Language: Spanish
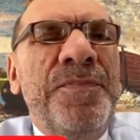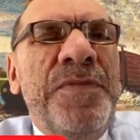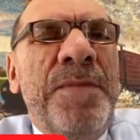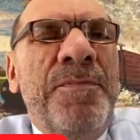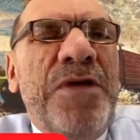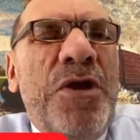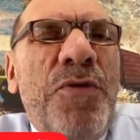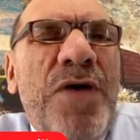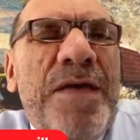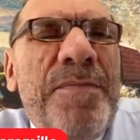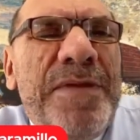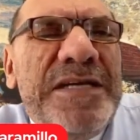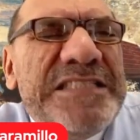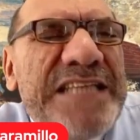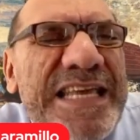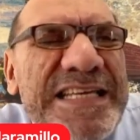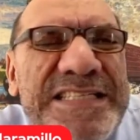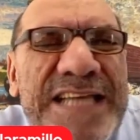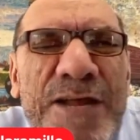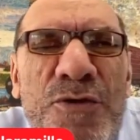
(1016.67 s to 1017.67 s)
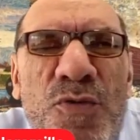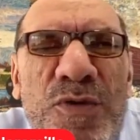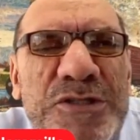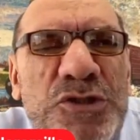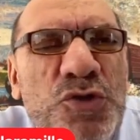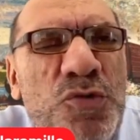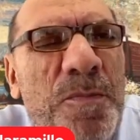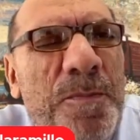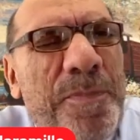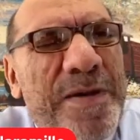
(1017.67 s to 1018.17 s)
Pero además que esa no es
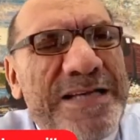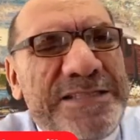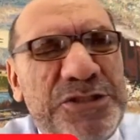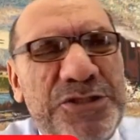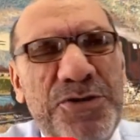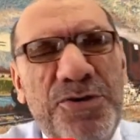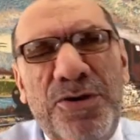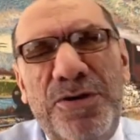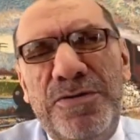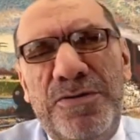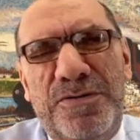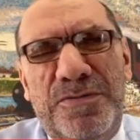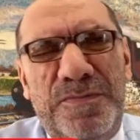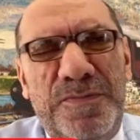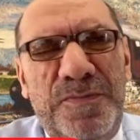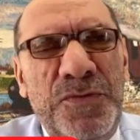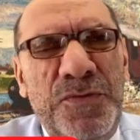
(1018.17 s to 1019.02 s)
su pasión.